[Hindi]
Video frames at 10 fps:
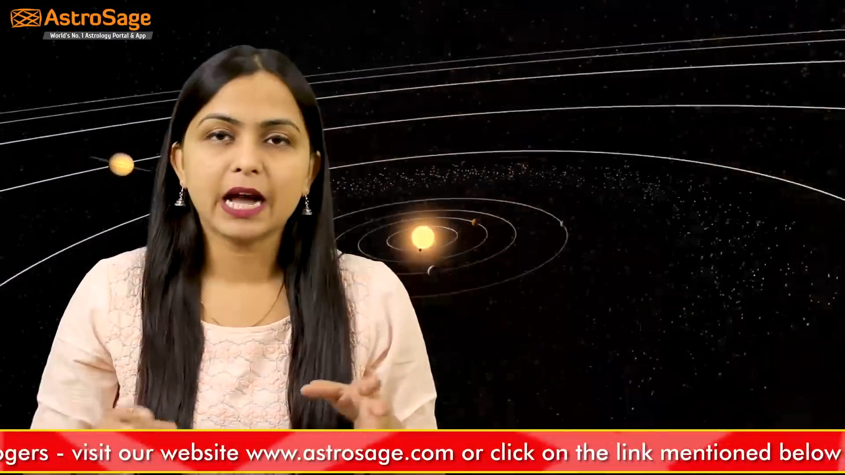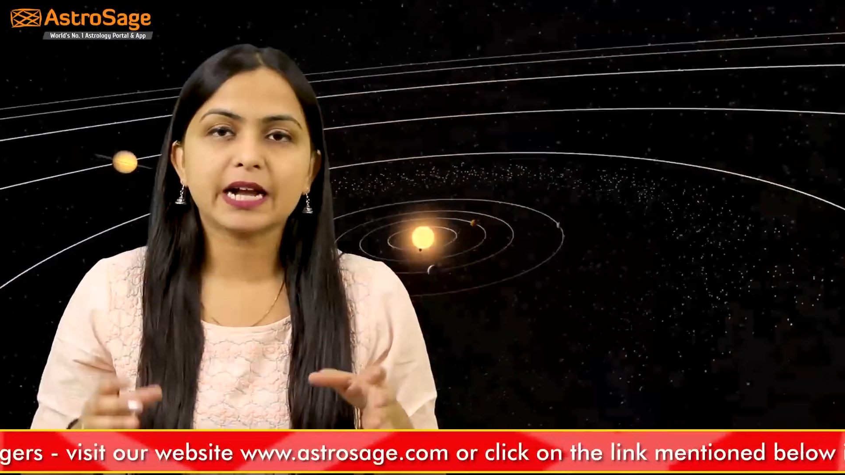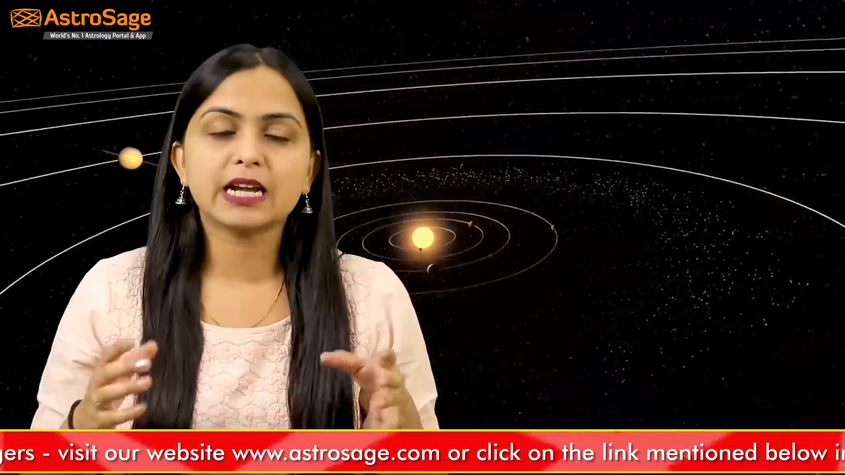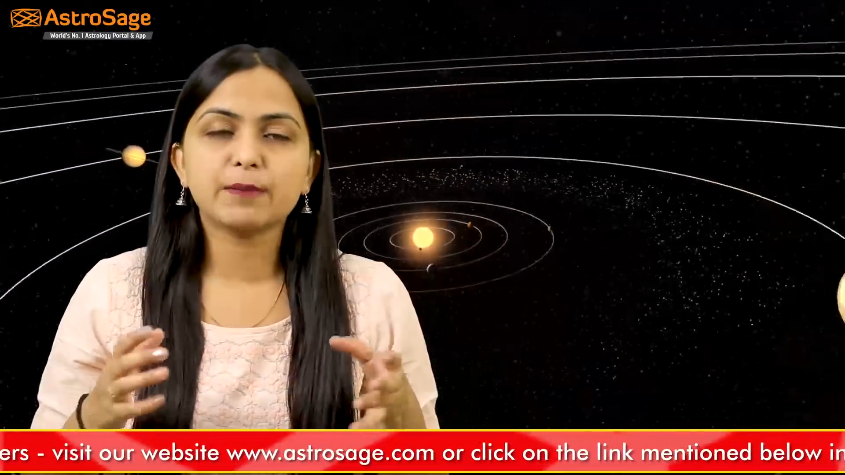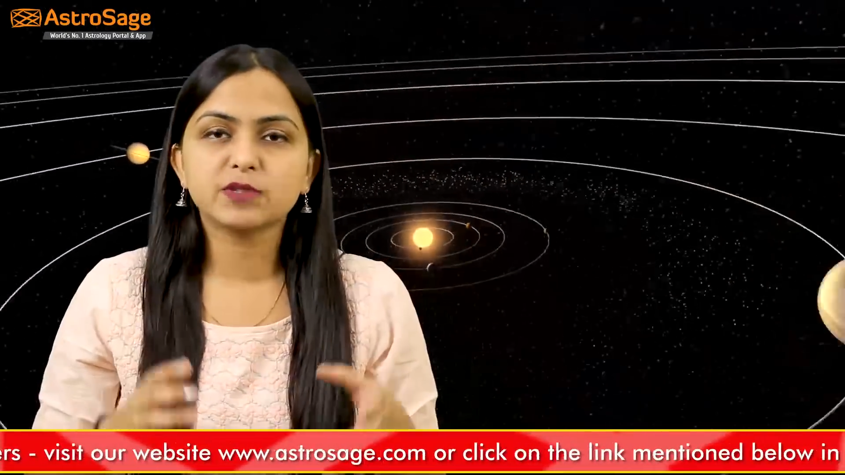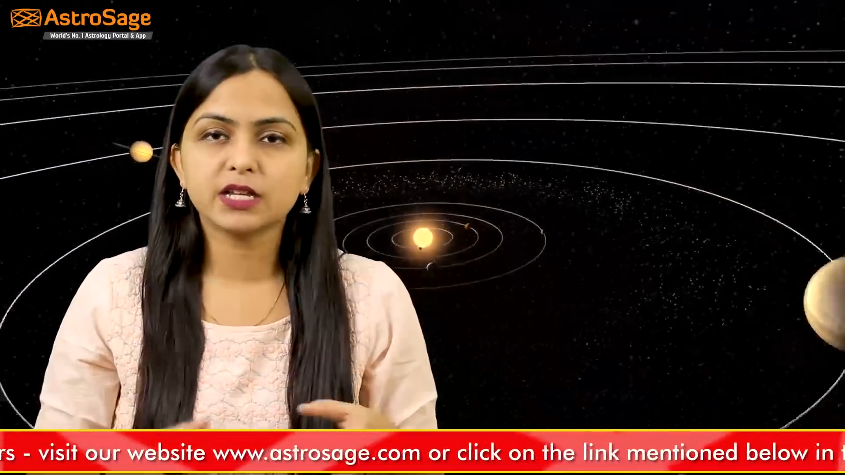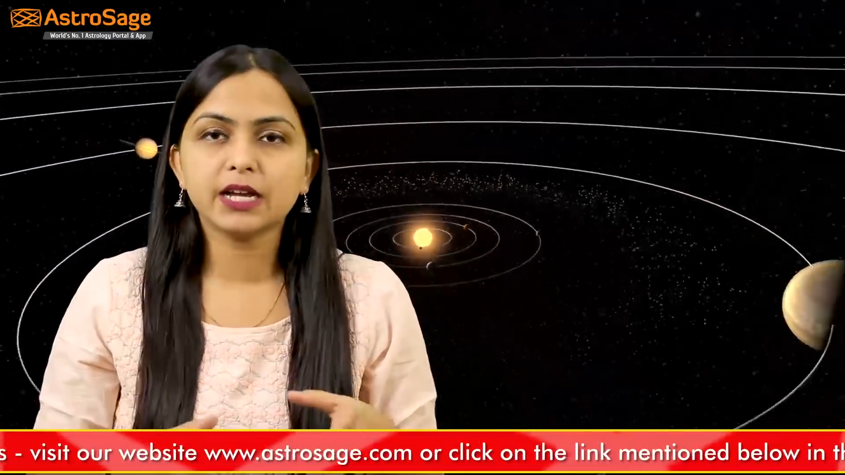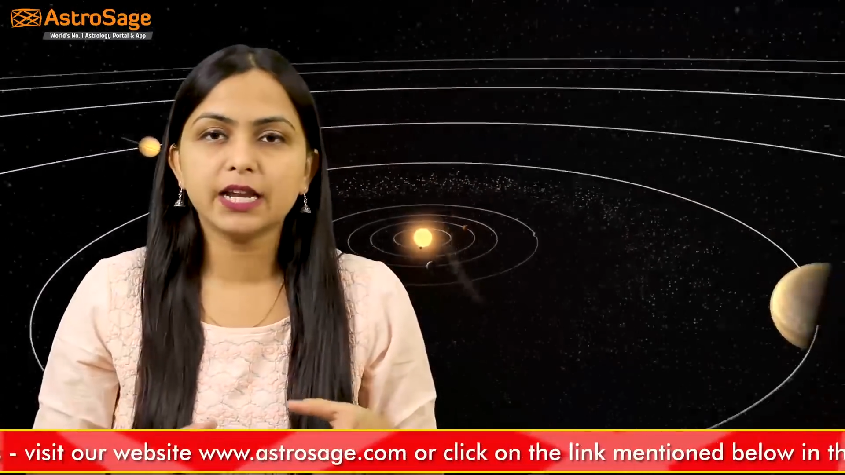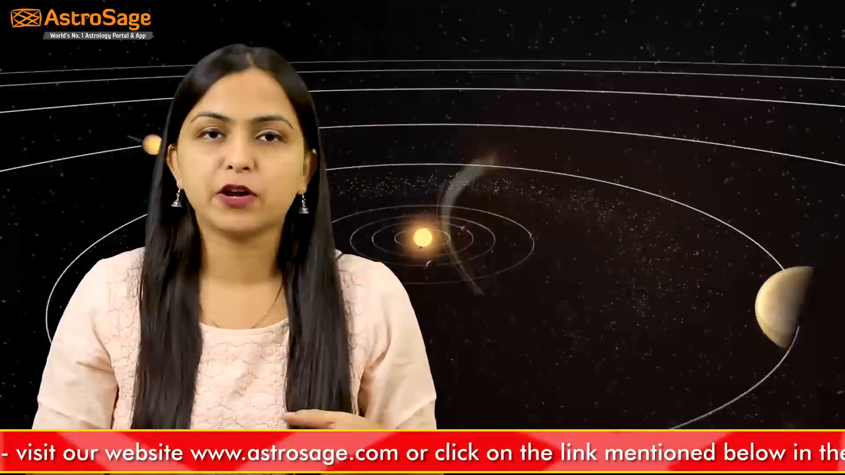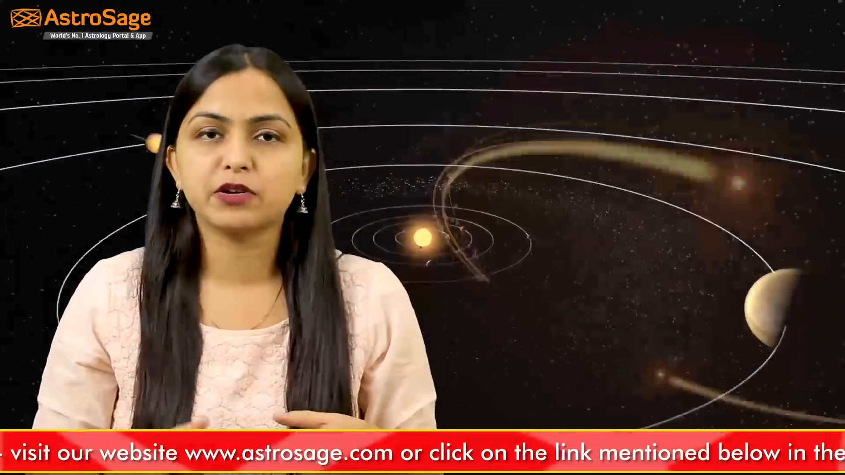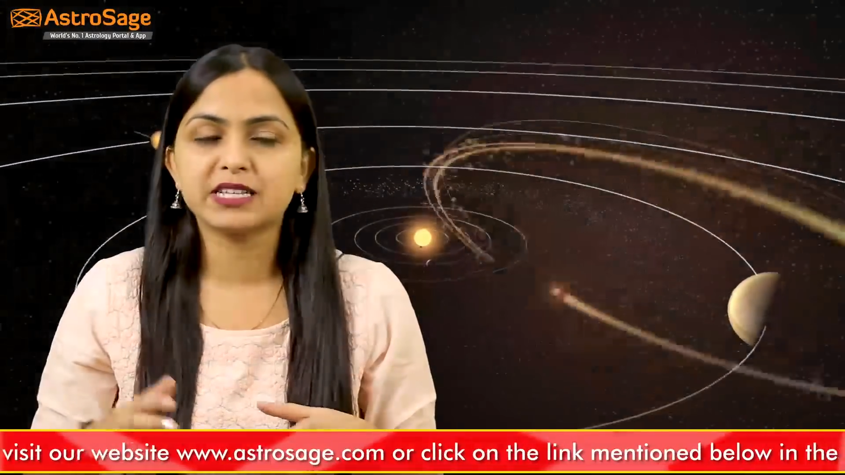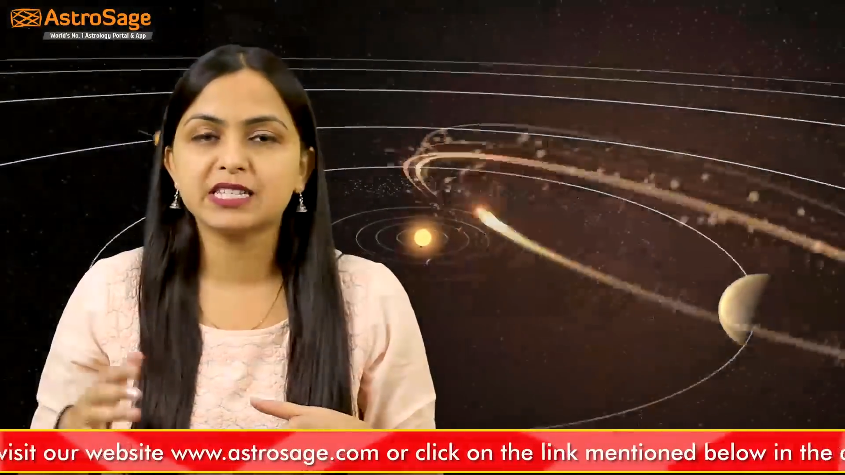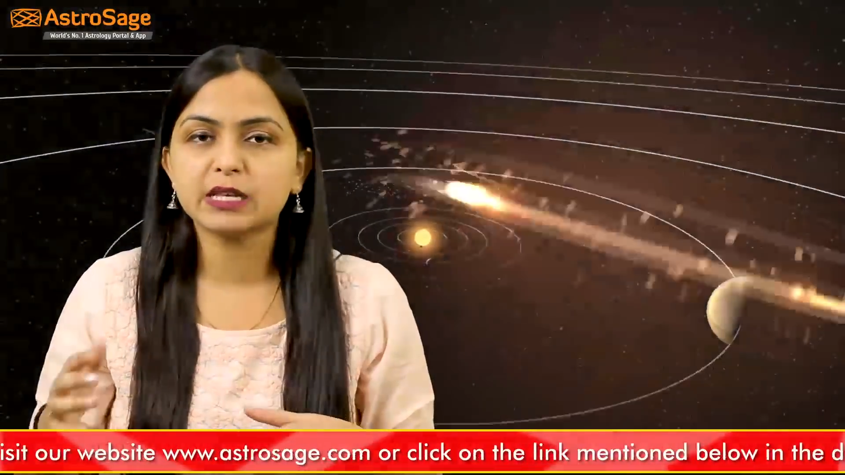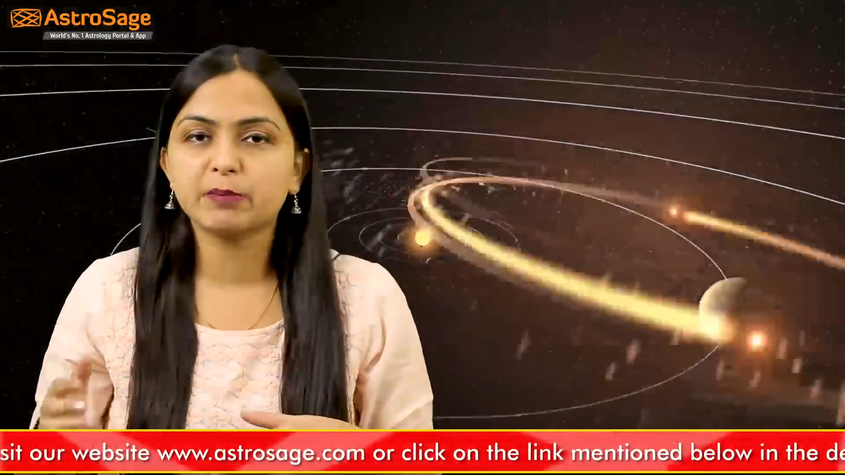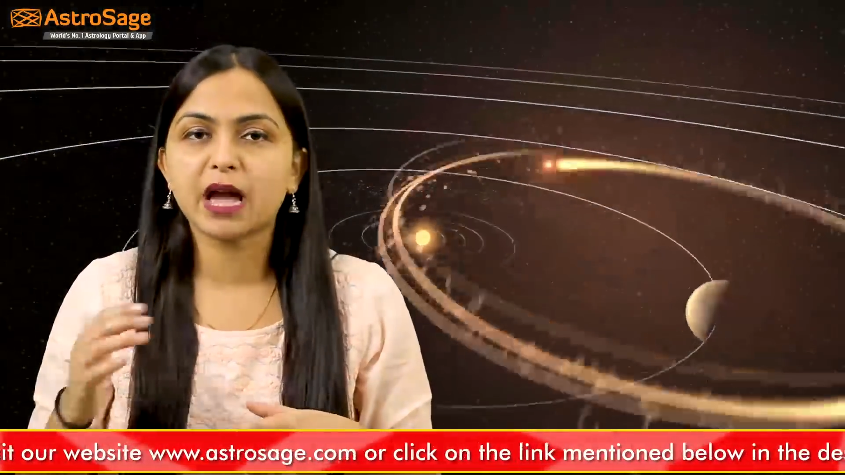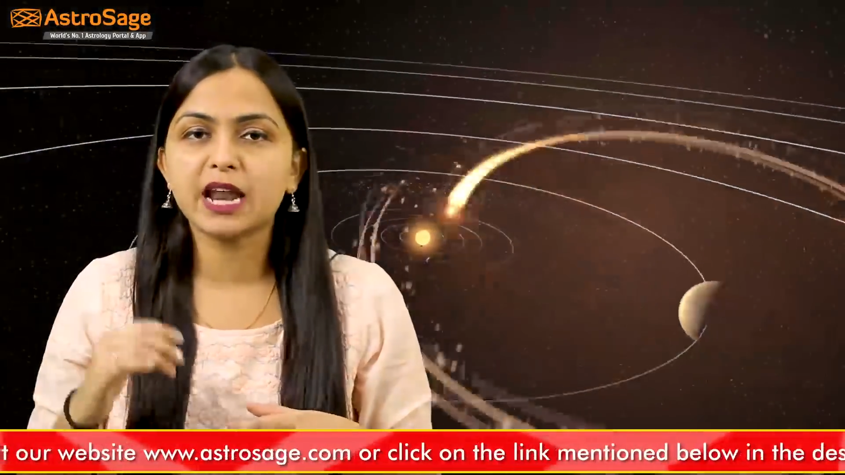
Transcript: अगर आप सिंगल हैं और किसी से